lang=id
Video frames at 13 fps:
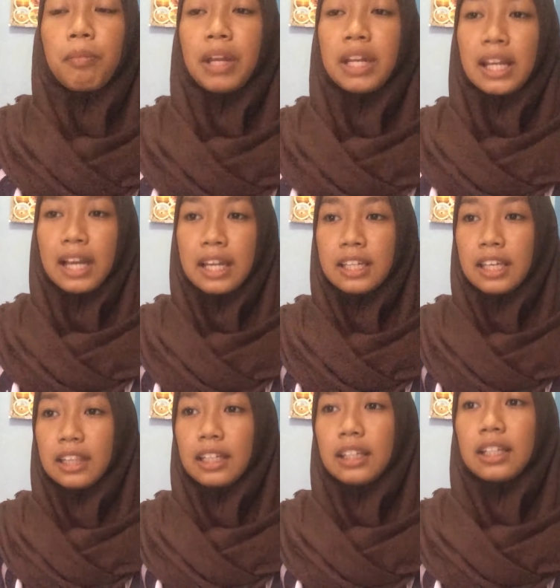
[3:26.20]
Pandangan
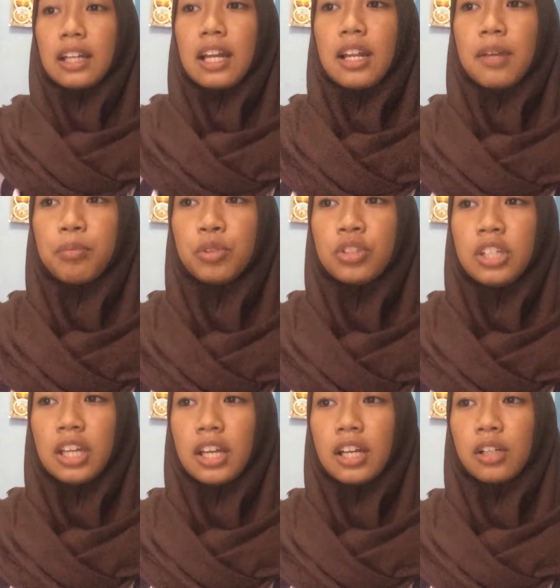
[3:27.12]
kita terhadap
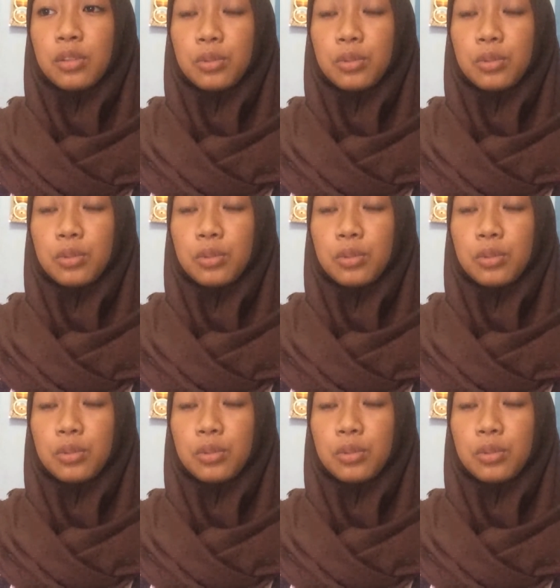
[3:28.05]
dunia yang